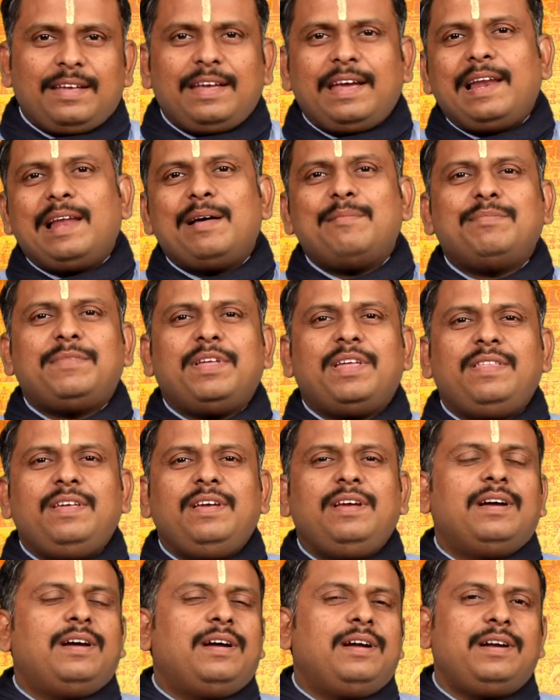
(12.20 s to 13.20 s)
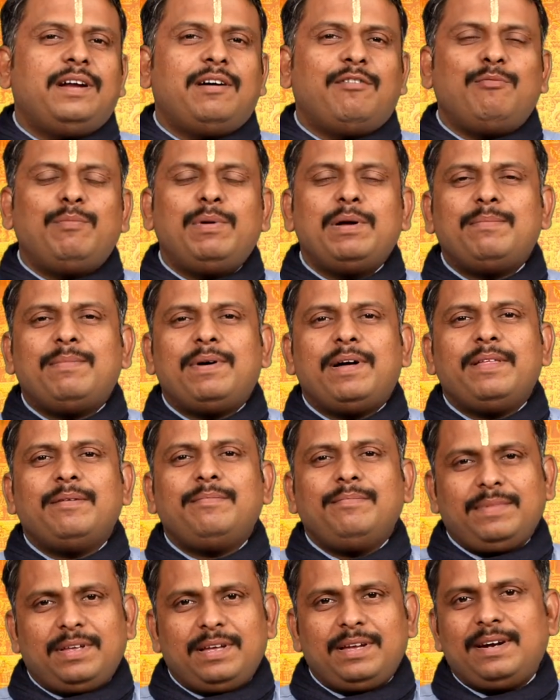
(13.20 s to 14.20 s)
ஏழாம் தேதி நவம்பர் மாதம்
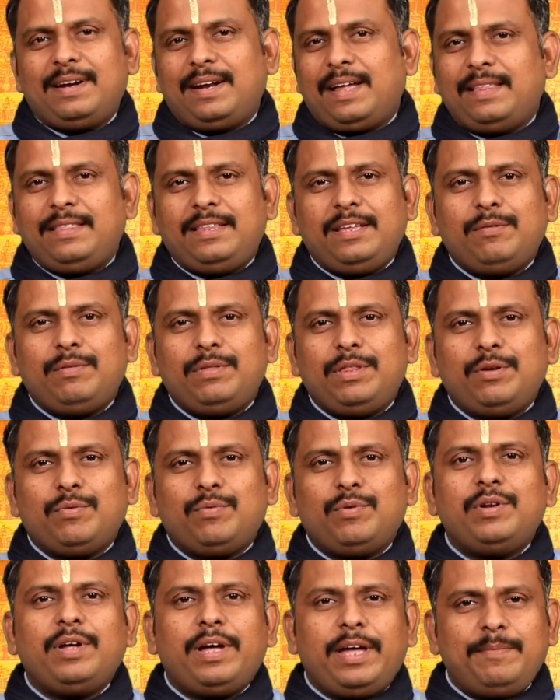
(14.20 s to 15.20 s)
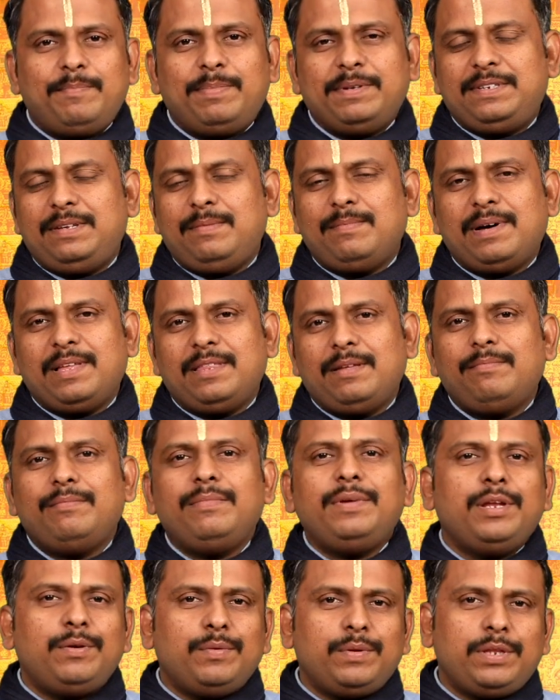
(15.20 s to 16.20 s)
ரெண்டாயிரத்தி இருபத்தி ஒன்று ஐப்பசி மாதம்
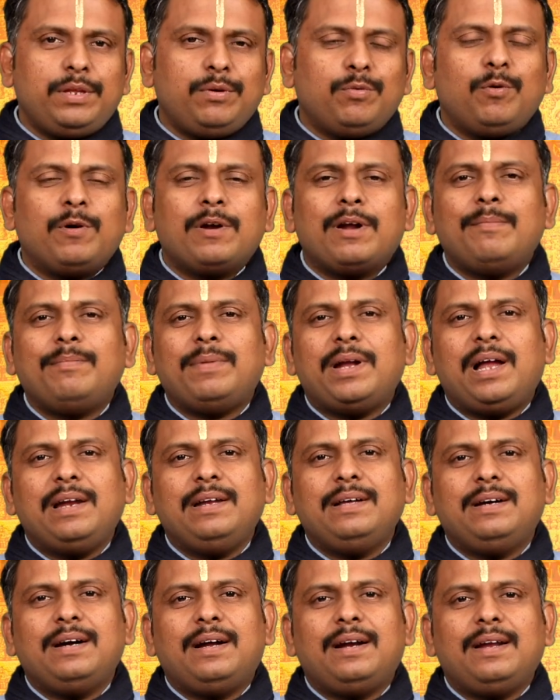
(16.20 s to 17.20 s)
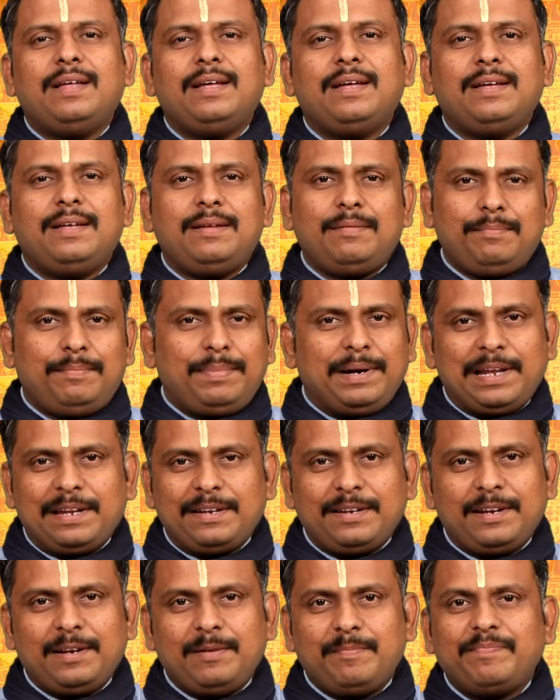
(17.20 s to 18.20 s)
இருபத்தி ஓராம் நாளுக்கான
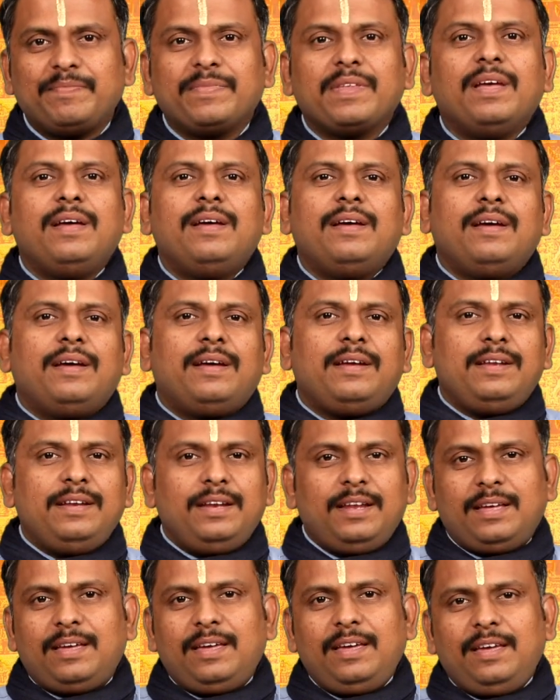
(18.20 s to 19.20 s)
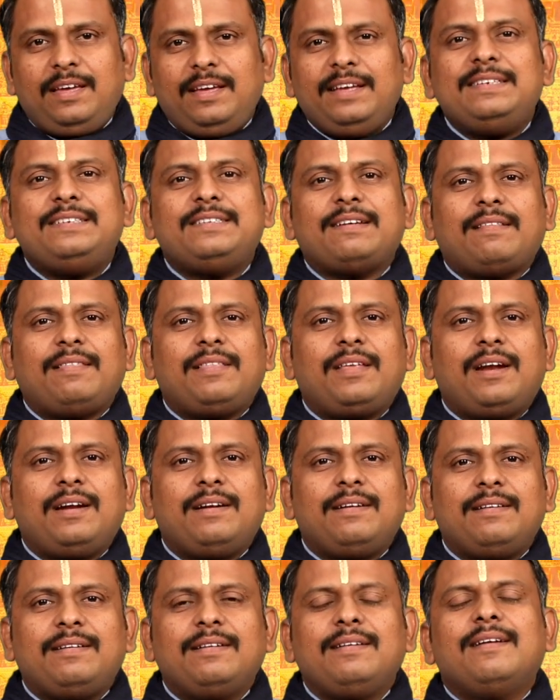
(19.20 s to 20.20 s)
பலன்கள் இன்றைக்கி
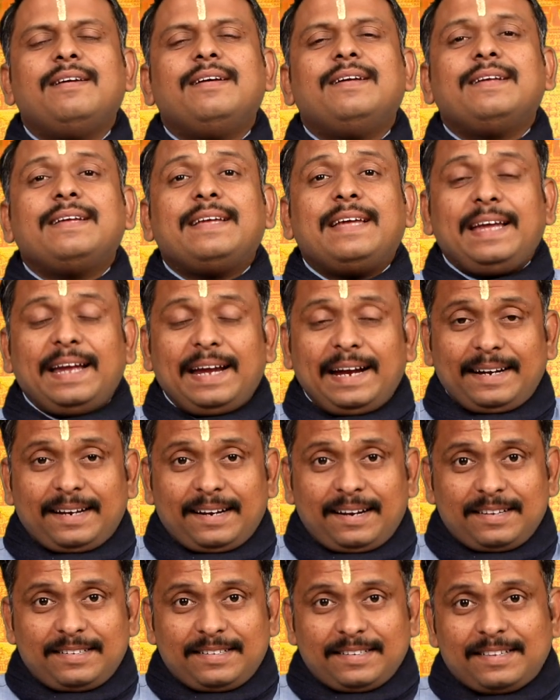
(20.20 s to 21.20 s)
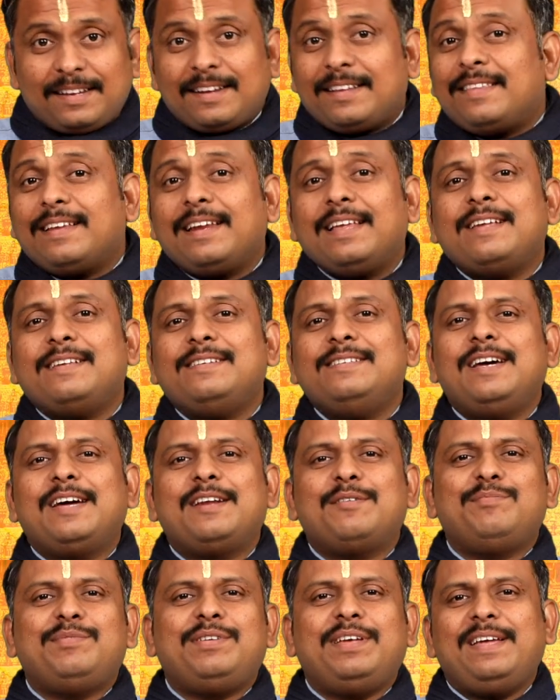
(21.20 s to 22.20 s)
சந்திரன் கேட்ட நட்சத்திரத்தில்
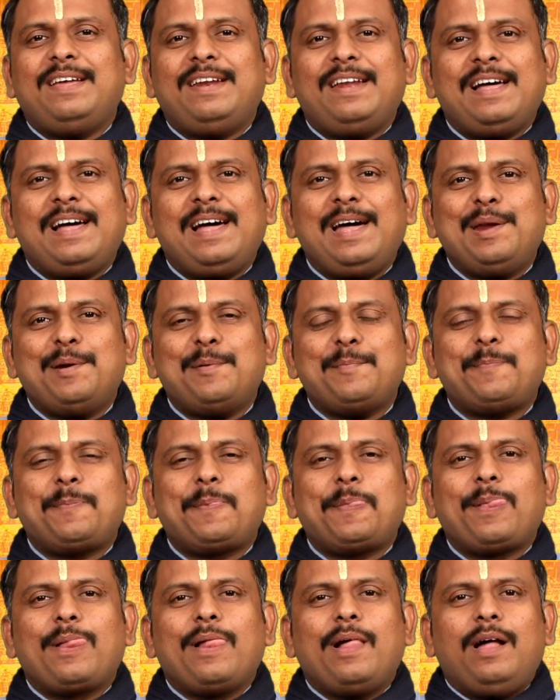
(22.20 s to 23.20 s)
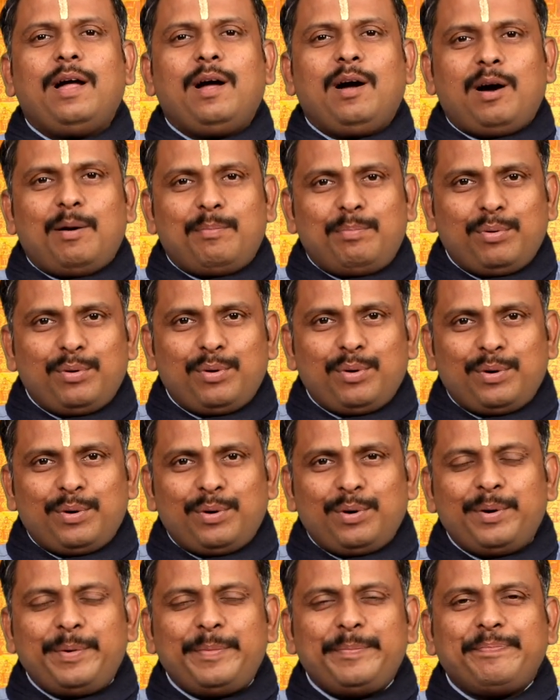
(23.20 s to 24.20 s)
சஞ்சாரம் செய்கிறார்
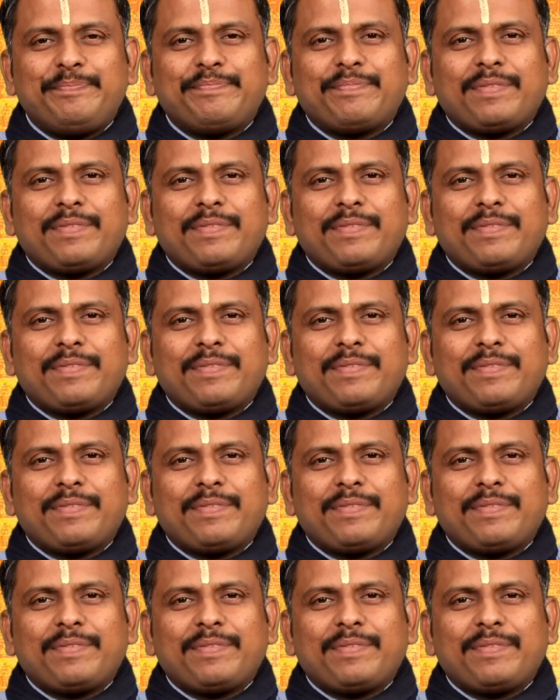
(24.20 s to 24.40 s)
அப்போது